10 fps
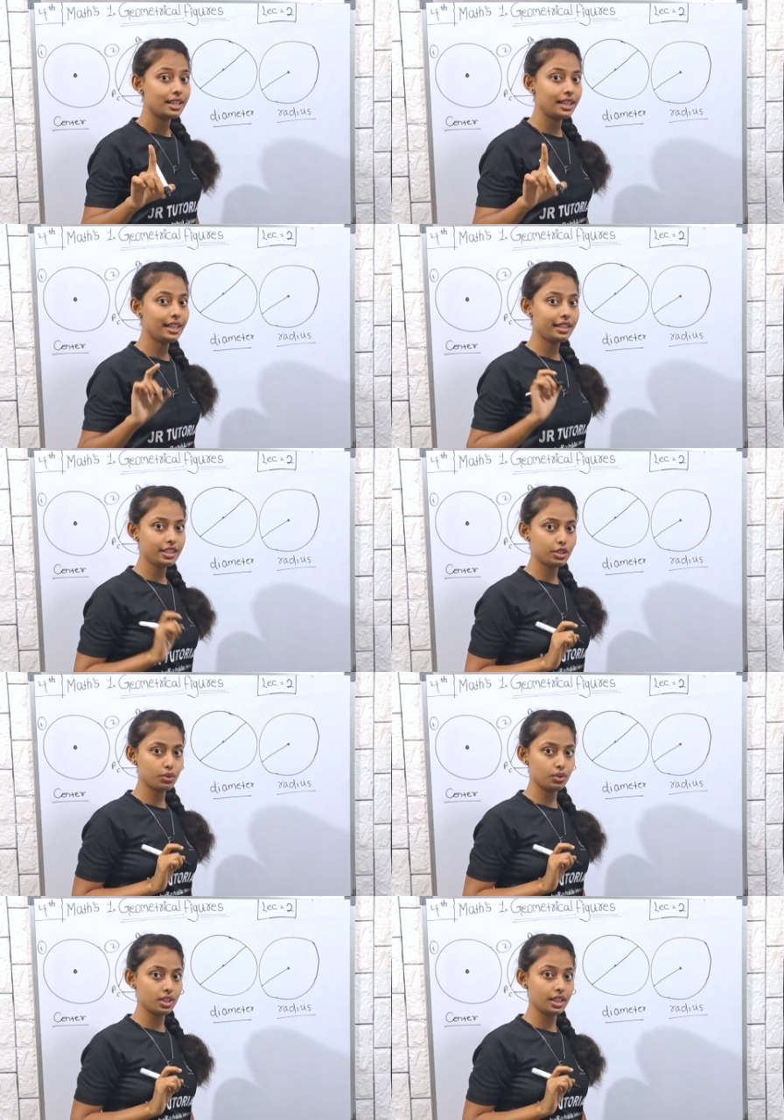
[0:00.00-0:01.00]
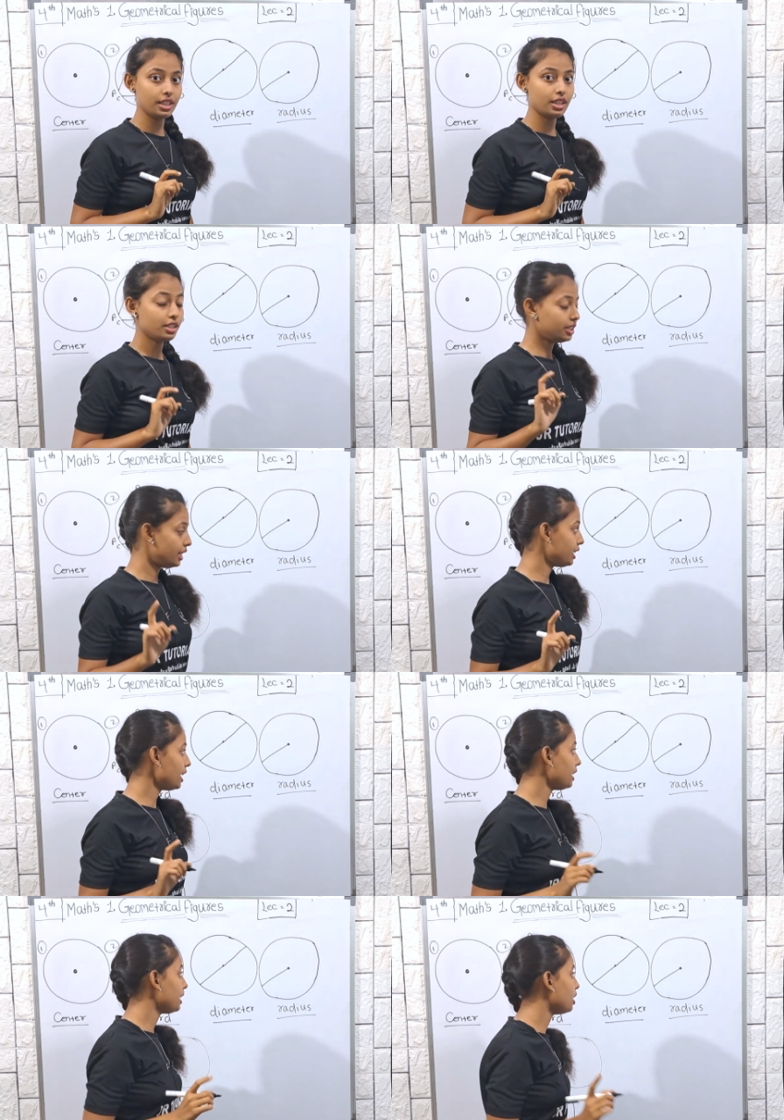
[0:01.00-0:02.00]
रेडियस हो जाएगा ठीक
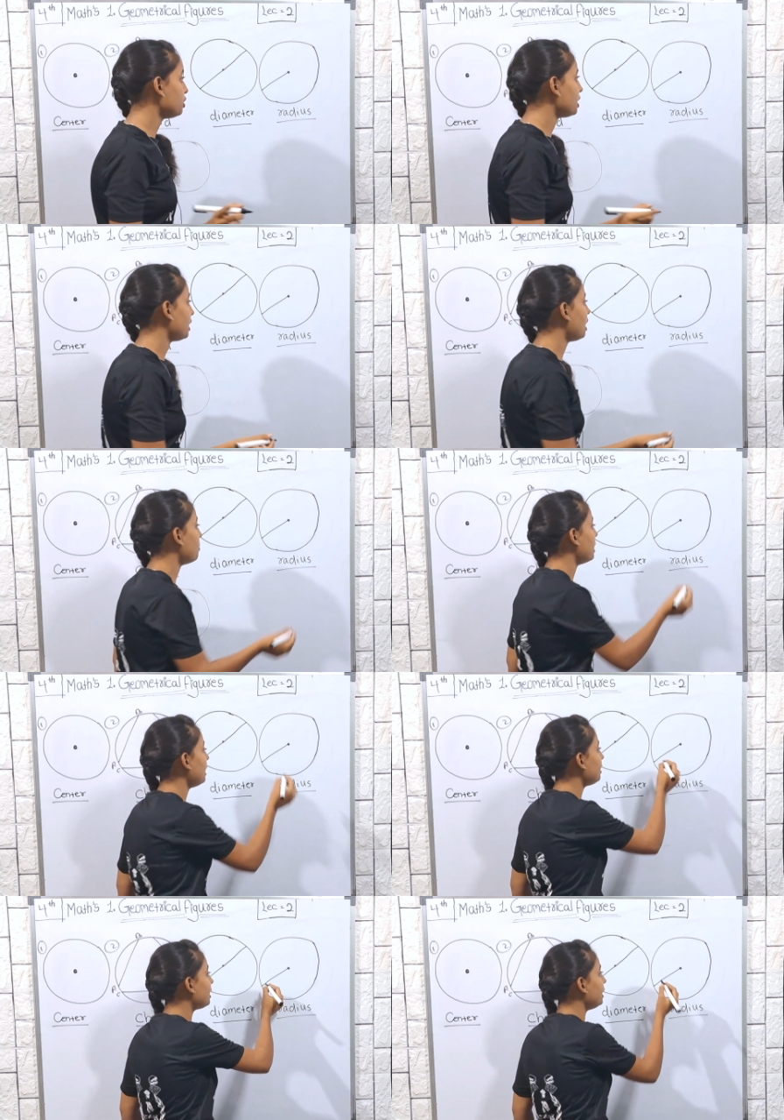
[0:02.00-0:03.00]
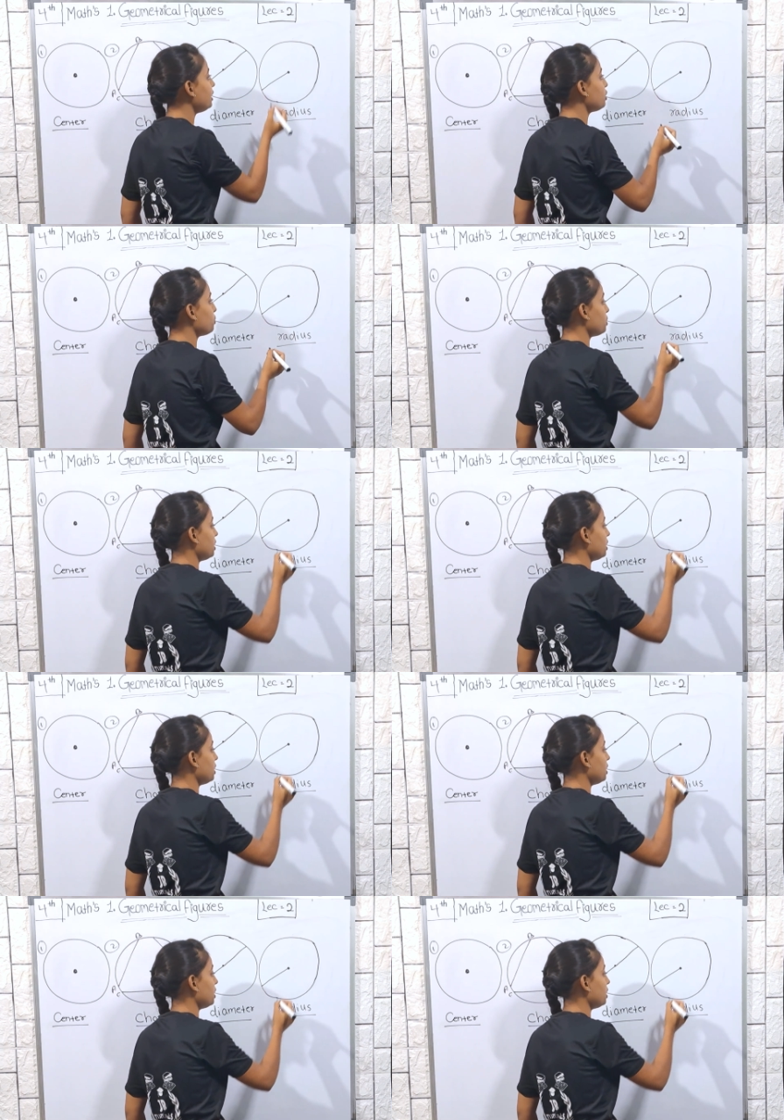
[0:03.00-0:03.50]
है क्या हो जाएगा हमारा रेडियस हो